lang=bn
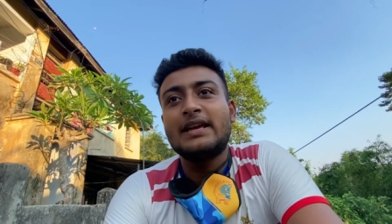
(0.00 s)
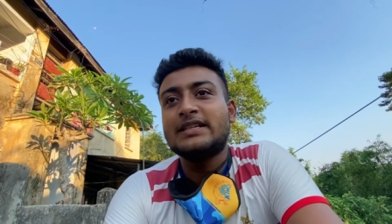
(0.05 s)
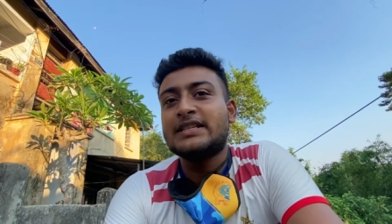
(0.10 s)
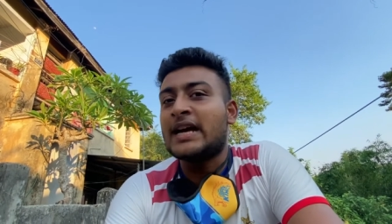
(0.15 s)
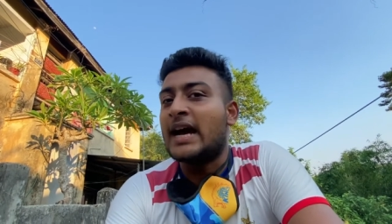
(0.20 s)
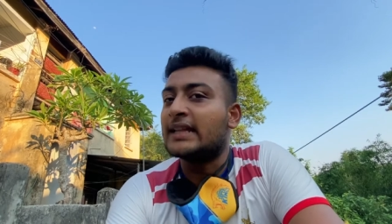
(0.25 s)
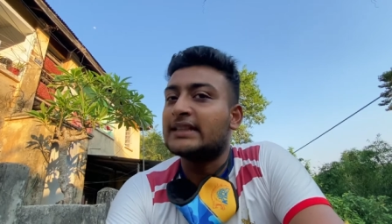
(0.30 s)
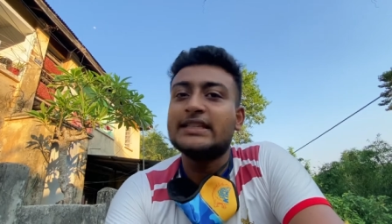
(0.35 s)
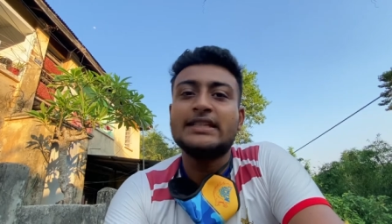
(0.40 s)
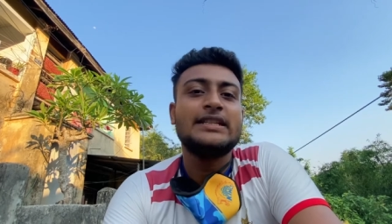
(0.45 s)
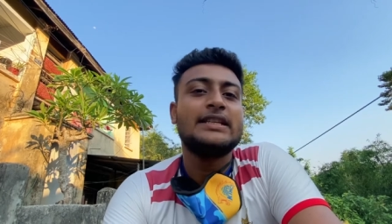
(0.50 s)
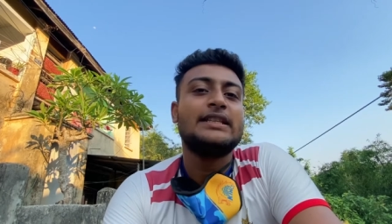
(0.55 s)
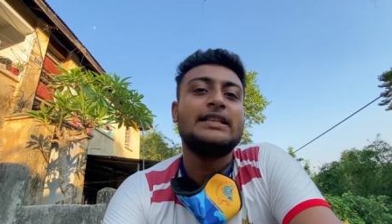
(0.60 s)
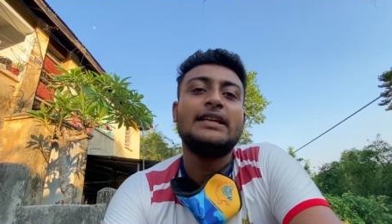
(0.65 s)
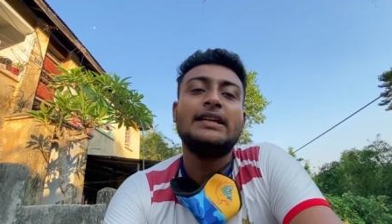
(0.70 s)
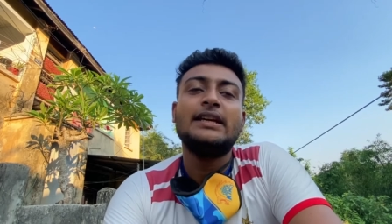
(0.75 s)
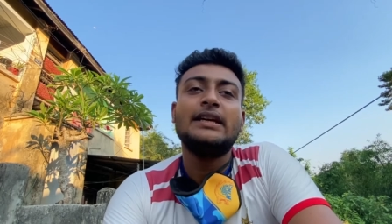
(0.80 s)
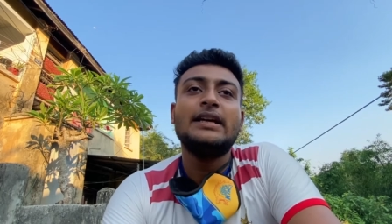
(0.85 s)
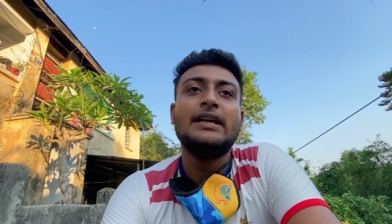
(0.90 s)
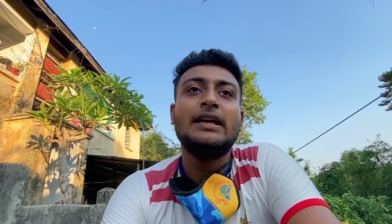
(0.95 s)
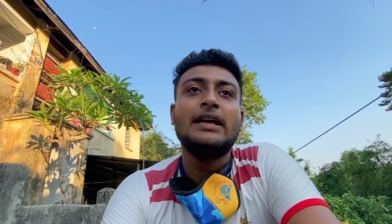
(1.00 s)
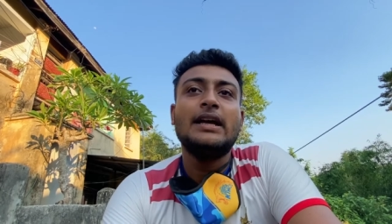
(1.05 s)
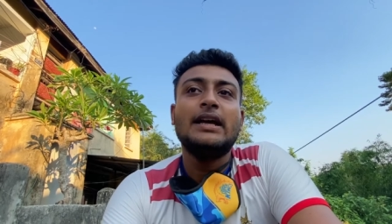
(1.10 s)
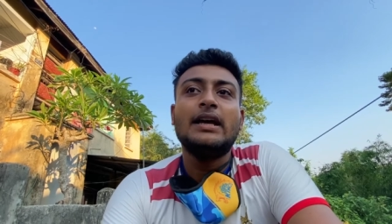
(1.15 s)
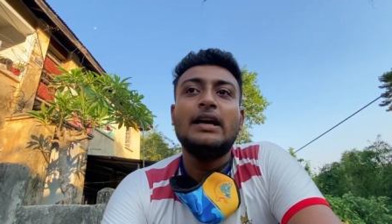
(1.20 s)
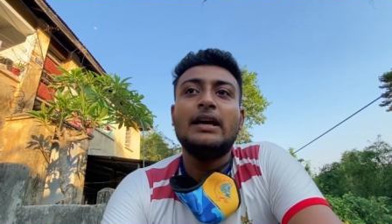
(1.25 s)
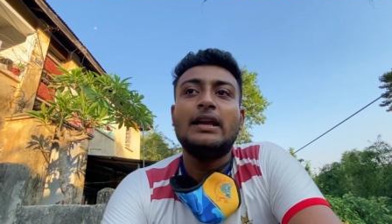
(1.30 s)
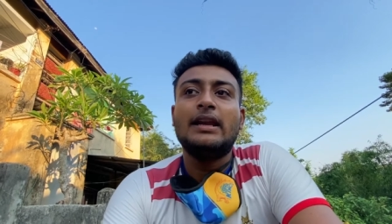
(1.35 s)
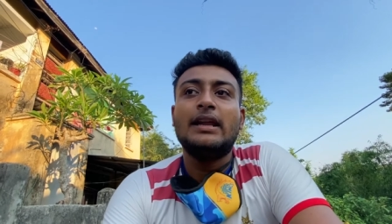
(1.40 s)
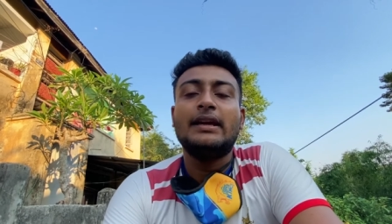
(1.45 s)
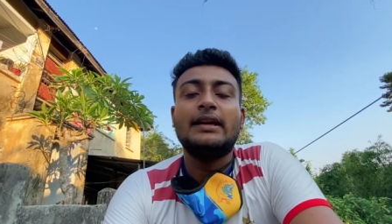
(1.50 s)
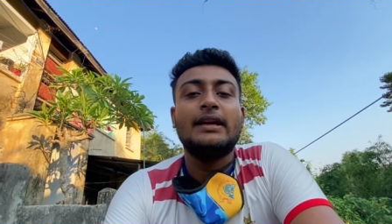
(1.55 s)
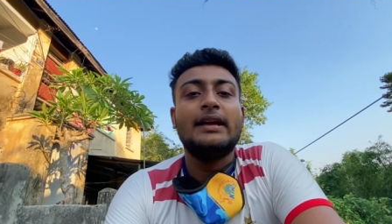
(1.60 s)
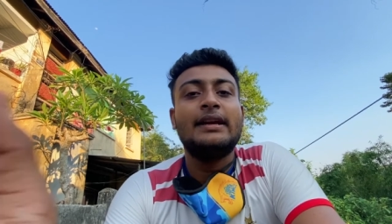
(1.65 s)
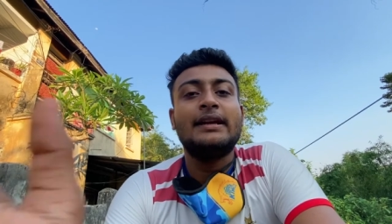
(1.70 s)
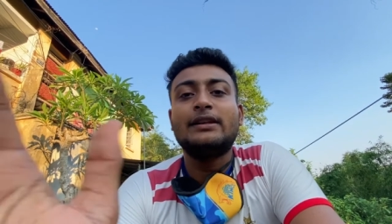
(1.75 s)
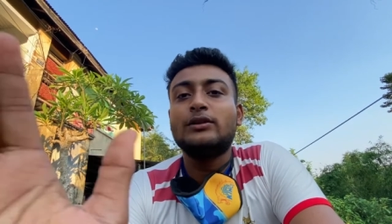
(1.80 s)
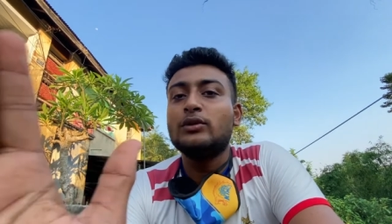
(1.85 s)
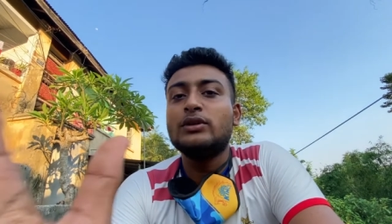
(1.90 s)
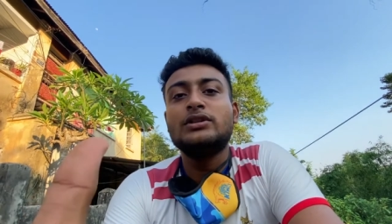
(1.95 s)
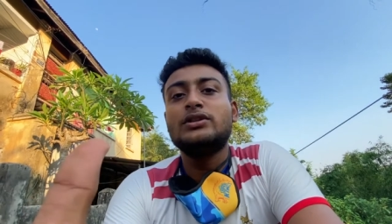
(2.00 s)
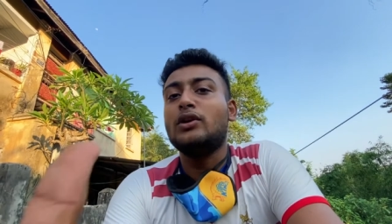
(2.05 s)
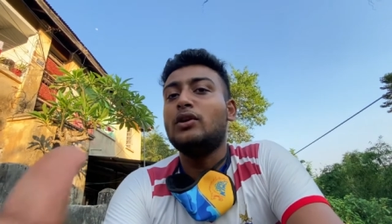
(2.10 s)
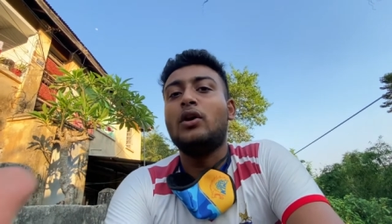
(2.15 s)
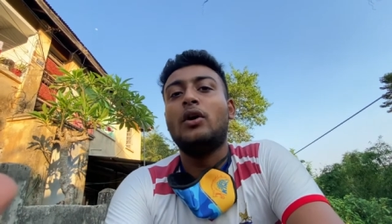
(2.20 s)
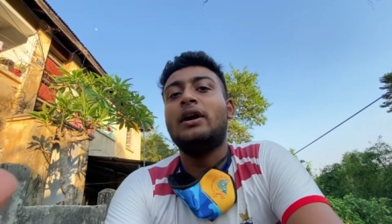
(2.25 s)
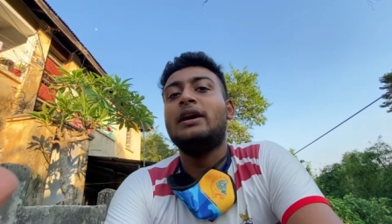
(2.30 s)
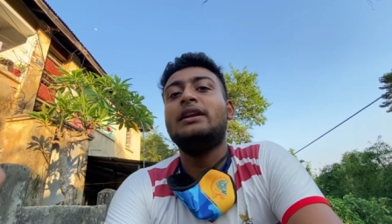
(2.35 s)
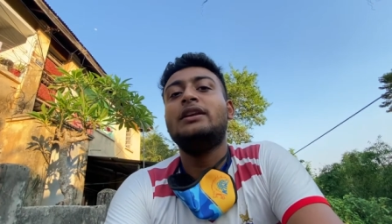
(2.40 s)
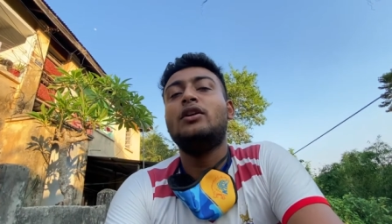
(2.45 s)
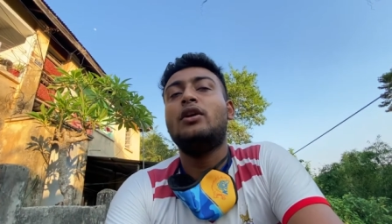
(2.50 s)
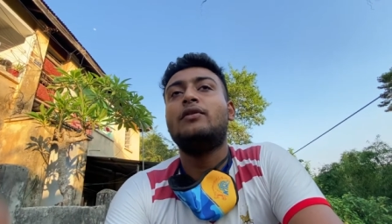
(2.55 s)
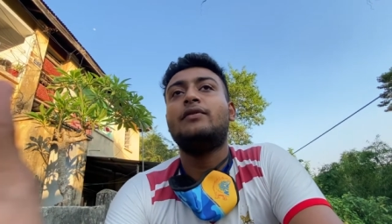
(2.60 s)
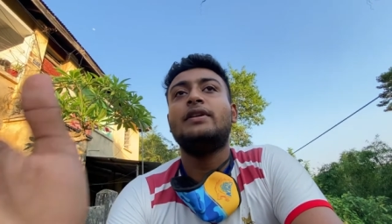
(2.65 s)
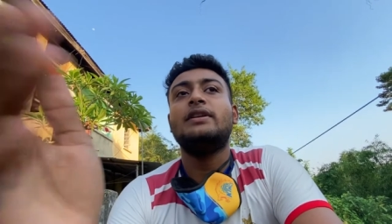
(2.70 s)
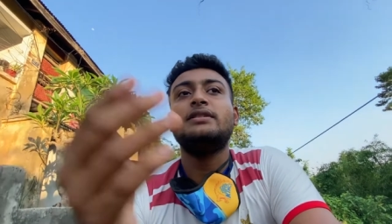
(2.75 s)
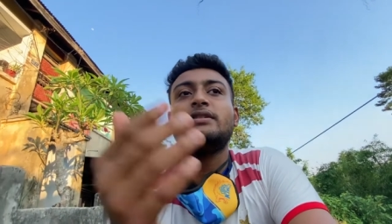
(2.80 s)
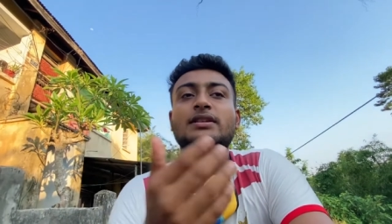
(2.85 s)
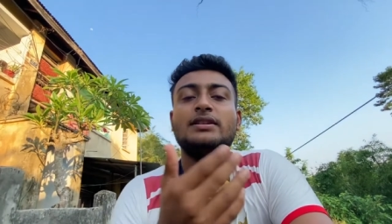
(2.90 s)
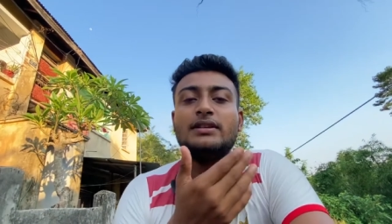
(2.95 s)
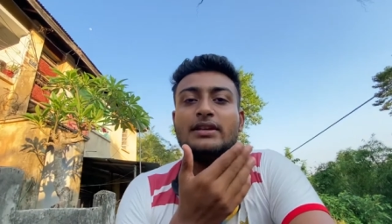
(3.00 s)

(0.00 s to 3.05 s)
সাথে সাথে লাইক এটা তো ইনস্টল হয়নি অফিস